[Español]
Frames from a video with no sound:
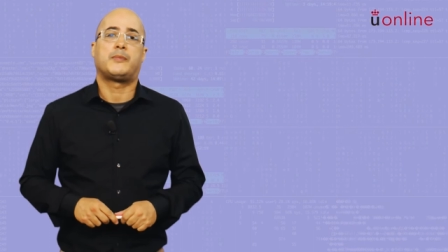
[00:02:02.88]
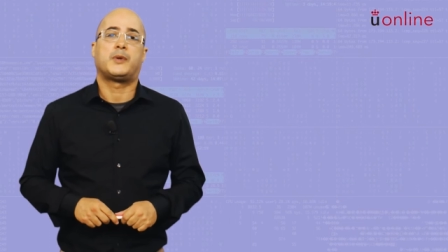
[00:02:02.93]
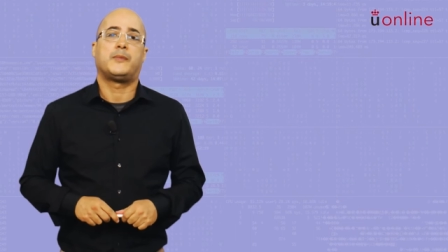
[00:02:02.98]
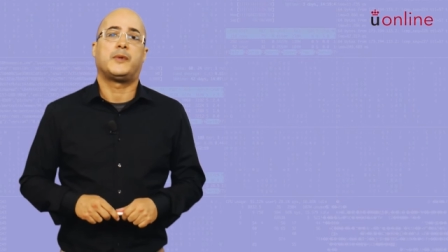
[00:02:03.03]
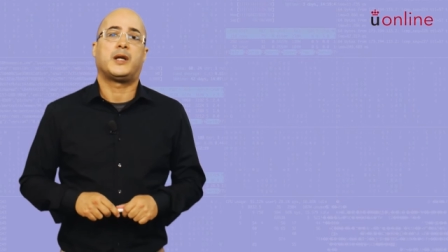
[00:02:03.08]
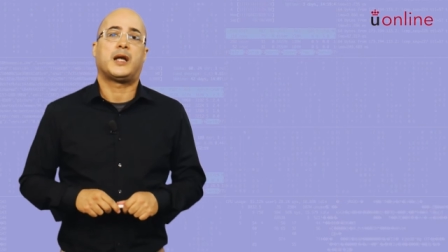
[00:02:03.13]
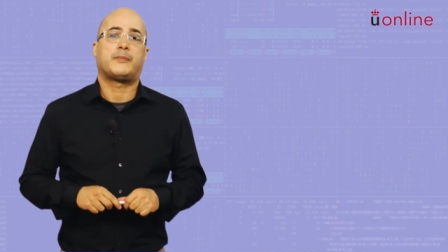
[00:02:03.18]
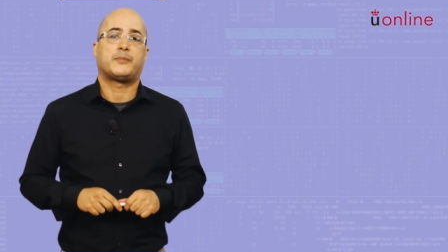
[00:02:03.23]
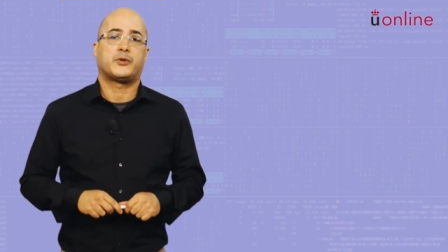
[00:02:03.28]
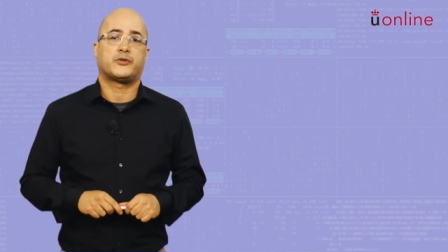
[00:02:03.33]

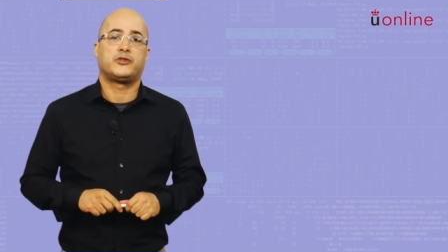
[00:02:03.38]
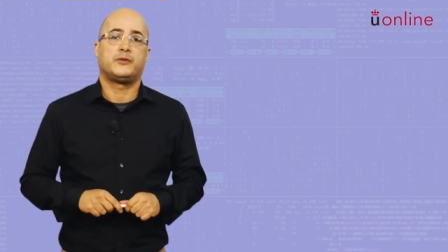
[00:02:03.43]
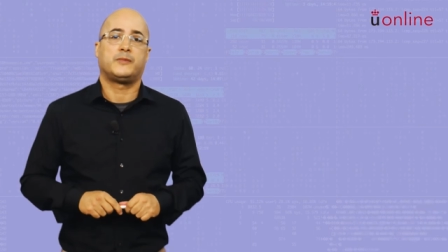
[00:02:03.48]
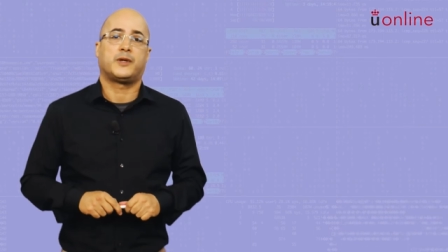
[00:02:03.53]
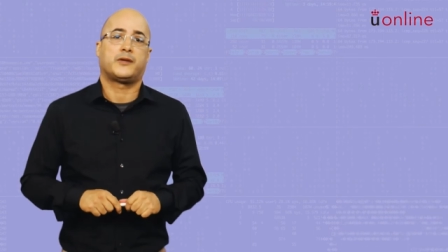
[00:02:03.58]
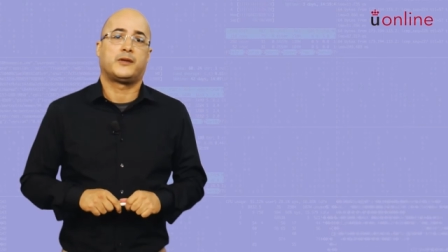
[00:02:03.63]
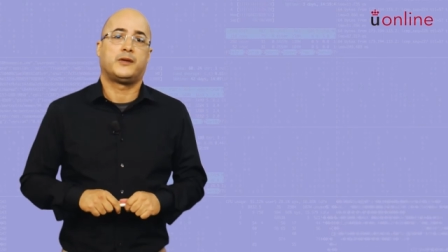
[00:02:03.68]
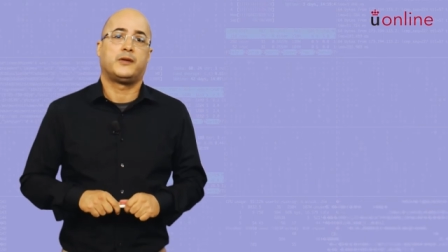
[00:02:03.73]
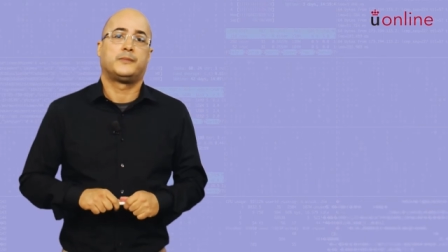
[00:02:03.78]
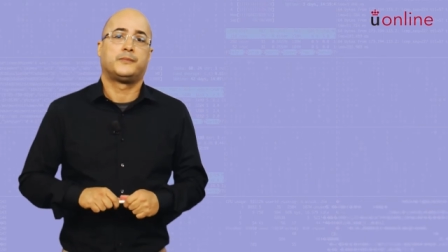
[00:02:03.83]
primera
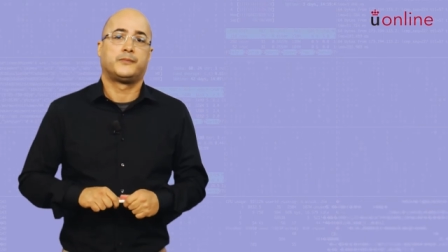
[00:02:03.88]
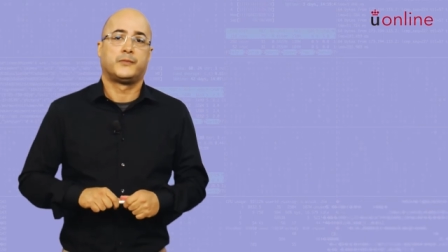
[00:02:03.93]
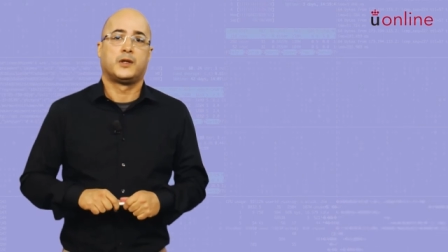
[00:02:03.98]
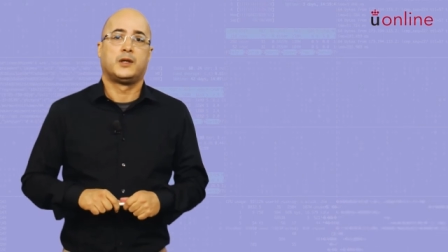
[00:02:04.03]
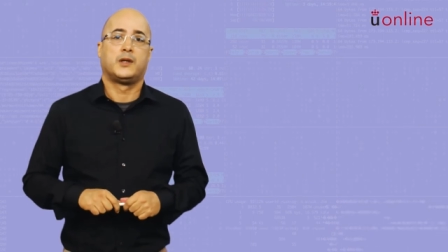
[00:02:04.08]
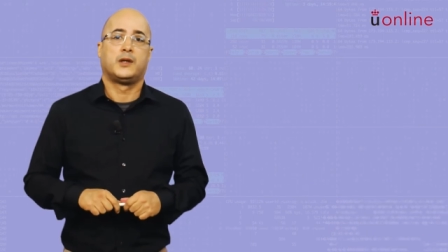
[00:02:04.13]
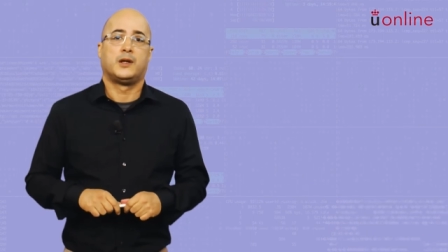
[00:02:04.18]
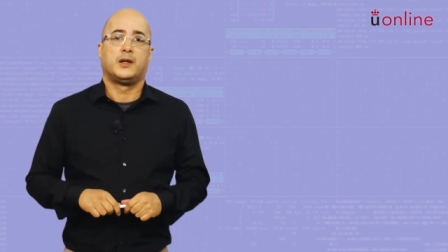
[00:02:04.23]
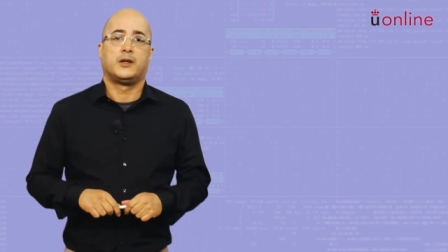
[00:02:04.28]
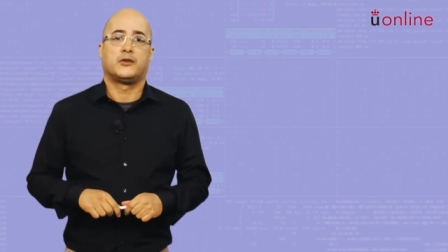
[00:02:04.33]
aproximación
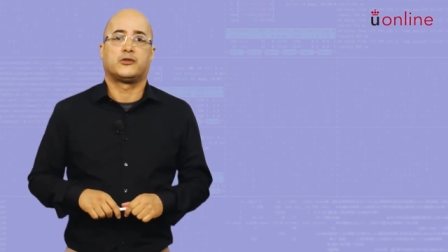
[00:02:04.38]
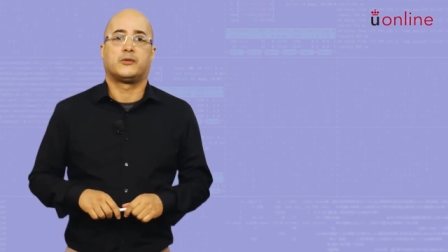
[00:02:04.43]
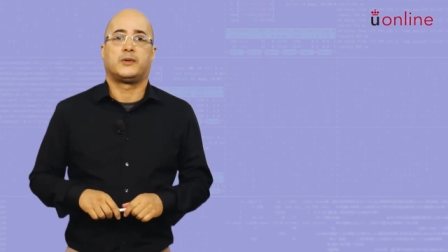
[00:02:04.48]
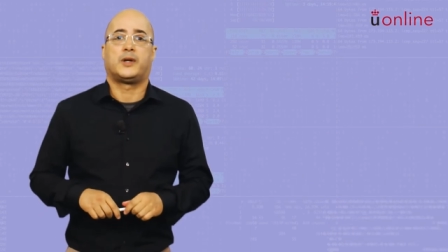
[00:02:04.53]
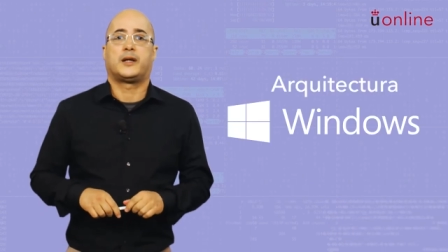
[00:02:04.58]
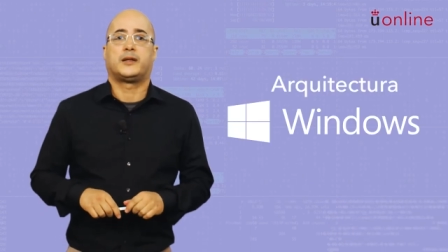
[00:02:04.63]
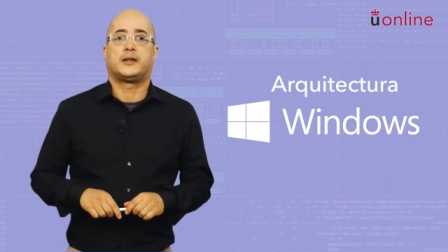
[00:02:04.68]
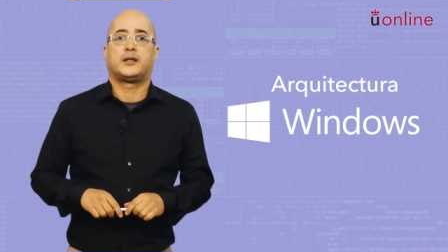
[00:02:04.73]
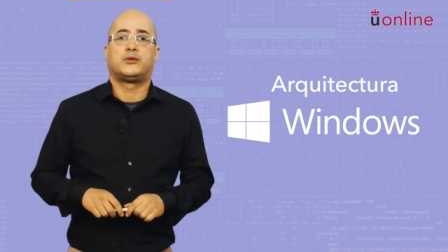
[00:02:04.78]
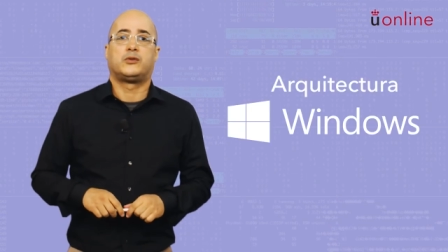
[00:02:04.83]

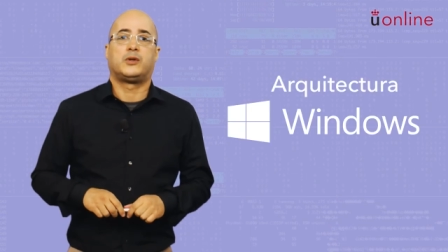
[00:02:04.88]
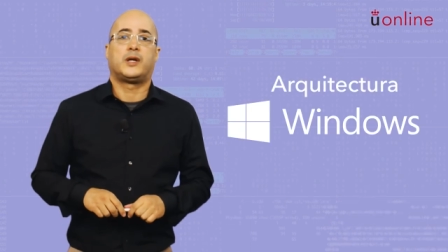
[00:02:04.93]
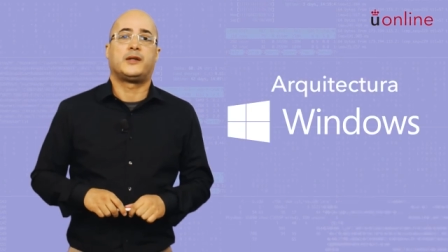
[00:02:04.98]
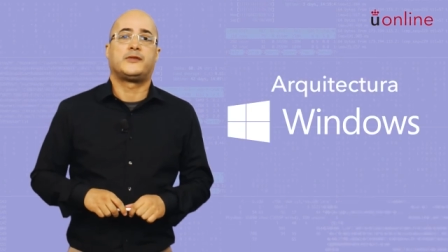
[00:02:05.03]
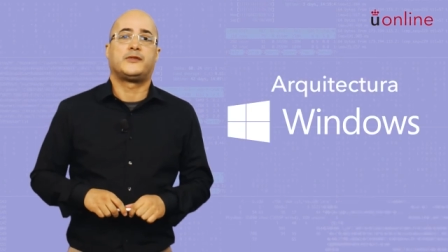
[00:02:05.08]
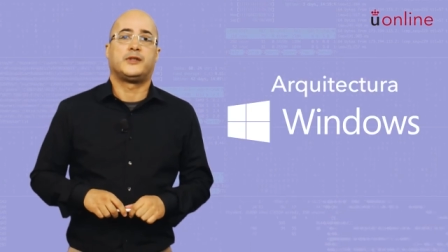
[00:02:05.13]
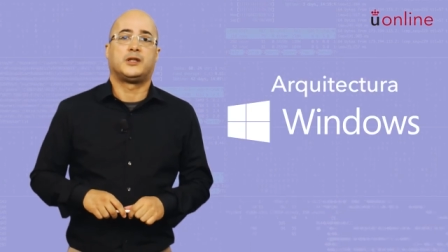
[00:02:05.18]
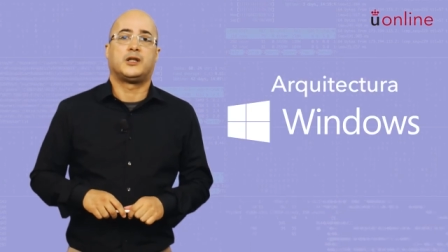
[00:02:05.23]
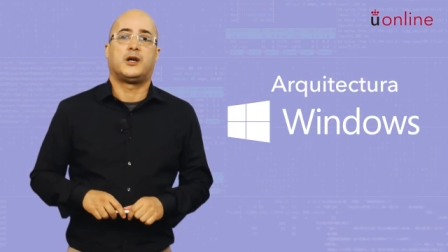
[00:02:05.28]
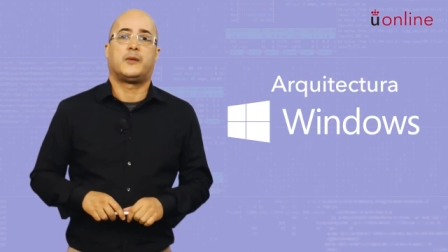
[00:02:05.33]
sobre la arquitectura
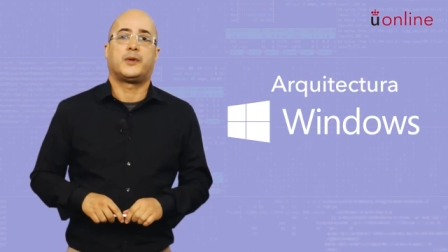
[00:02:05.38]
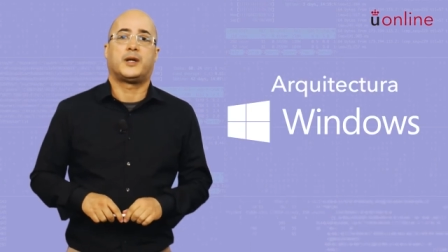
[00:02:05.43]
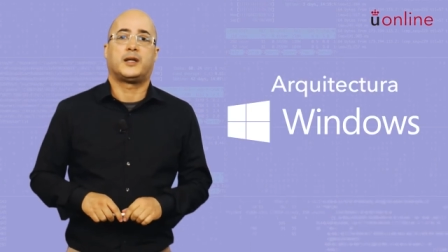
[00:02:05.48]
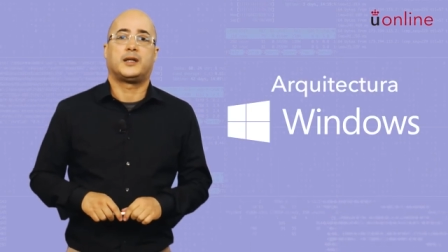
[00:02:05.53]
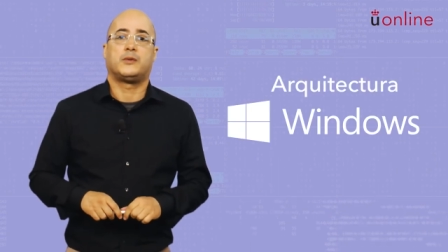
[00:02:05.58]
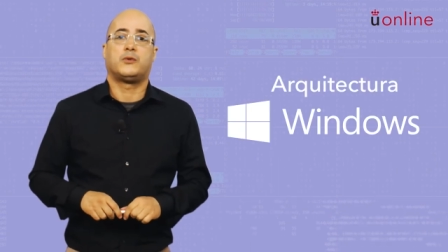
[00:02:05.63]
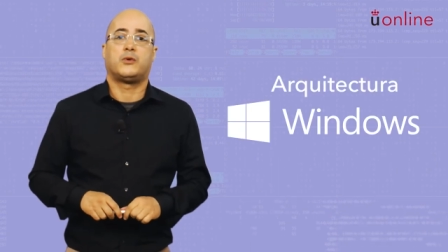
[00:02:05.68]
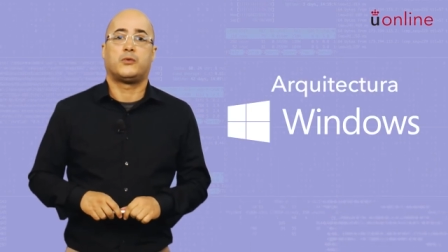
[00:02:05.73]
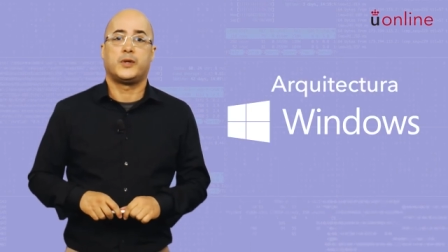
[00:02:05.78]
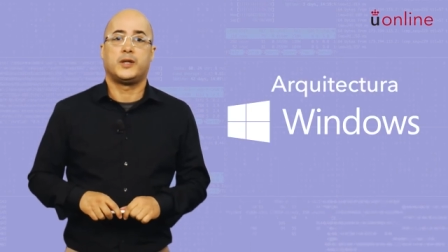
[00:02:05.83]
del sistema
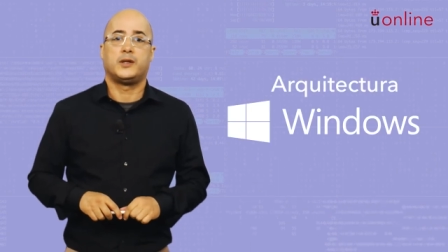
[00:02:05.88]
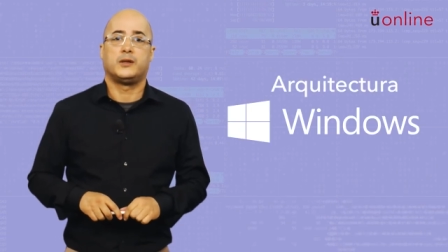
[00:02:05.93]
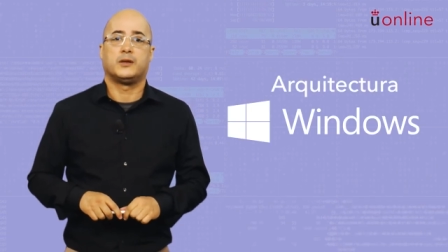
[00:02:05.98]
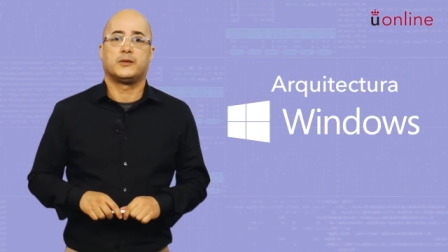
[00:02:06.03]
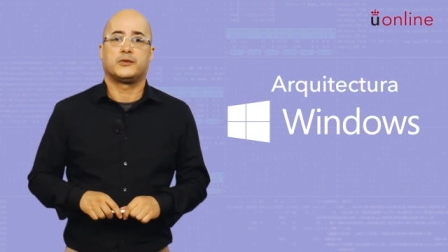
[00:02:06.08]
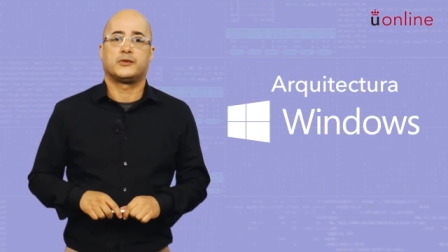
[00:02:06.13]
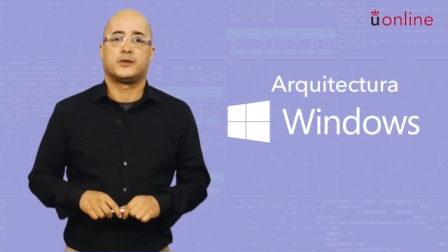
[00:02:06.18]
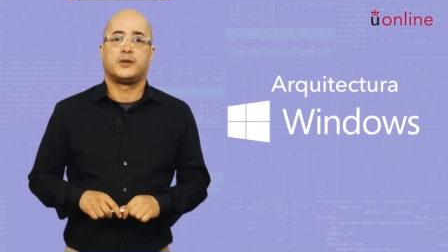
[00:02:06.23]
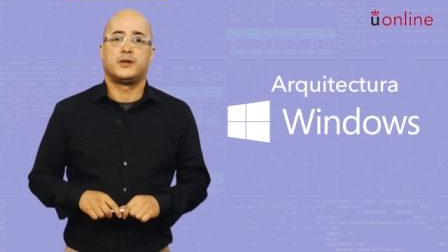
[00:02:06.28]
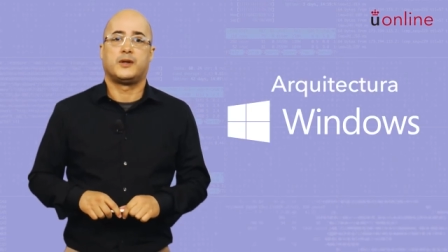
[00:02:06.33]
operativo
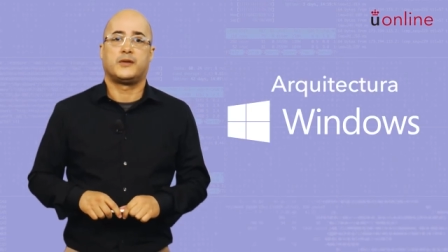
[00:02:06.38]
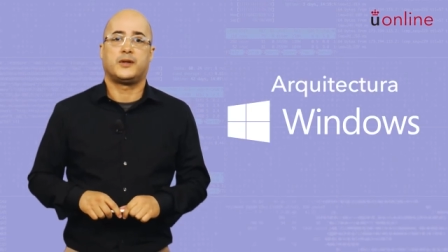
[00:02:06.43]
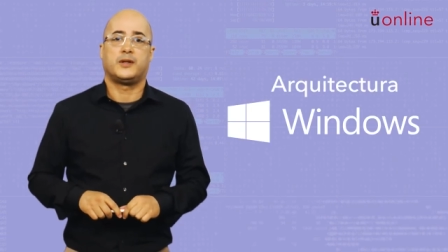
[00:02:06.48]
Windows,